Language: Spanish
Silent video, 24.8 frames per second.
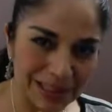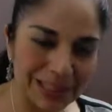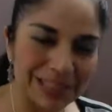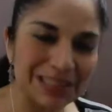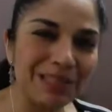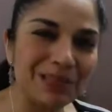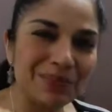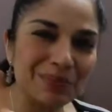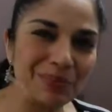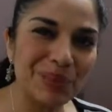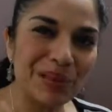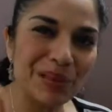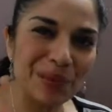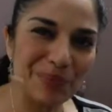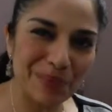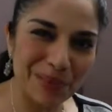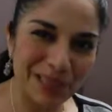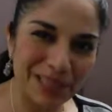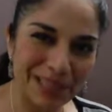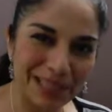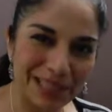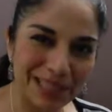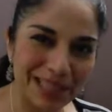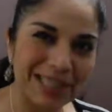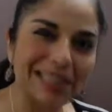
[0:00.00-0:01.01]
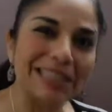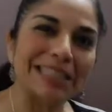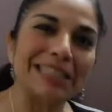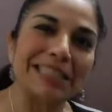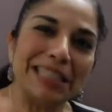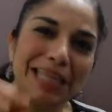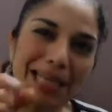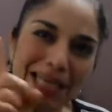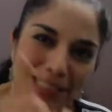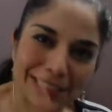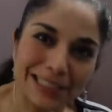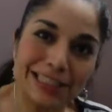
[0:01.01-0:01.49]
Simplemente
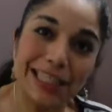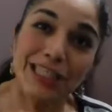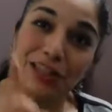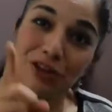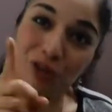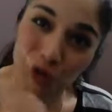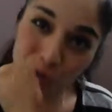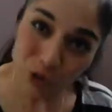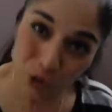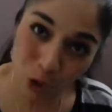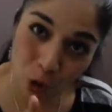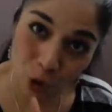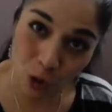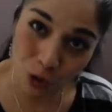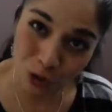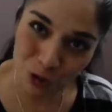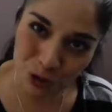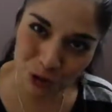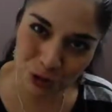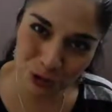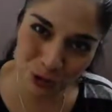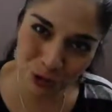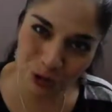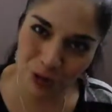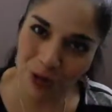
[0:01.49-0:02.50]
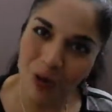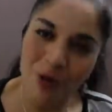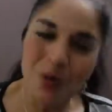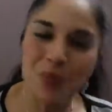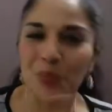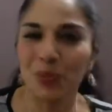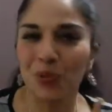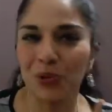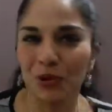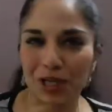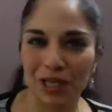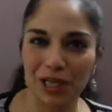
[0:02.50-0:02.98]
se hace tonto
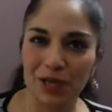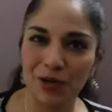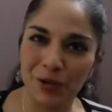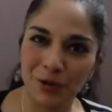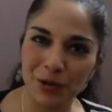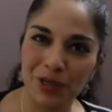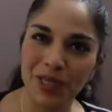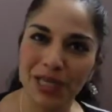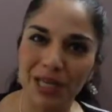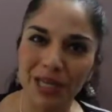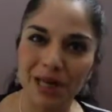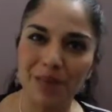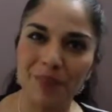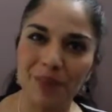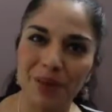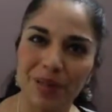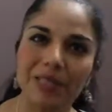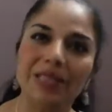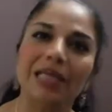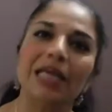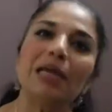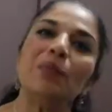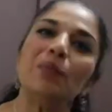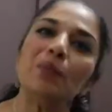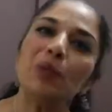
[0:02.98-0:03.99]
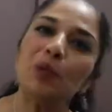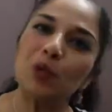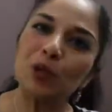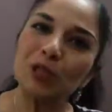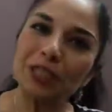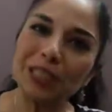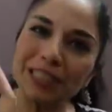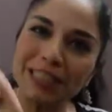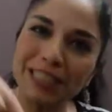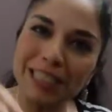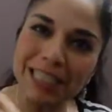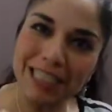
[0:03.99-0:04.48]
porque no quiere aprender,
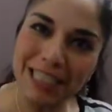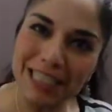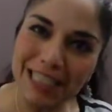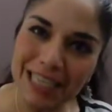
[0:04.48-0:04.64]
porque se